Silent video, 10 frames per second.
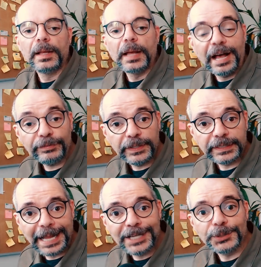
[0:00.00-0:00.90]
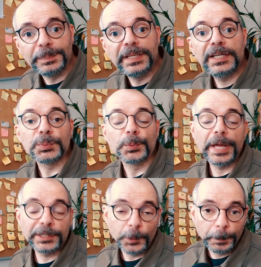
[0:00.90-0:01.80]
A verdade mesmo é
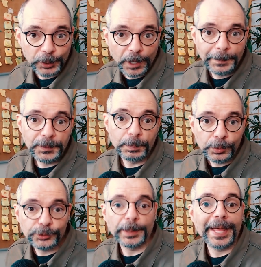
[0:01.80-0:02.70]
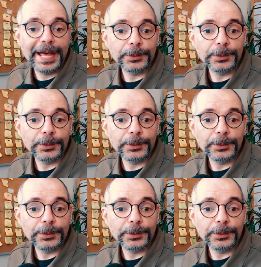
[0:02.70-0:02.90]
que o próprio Bolsonaro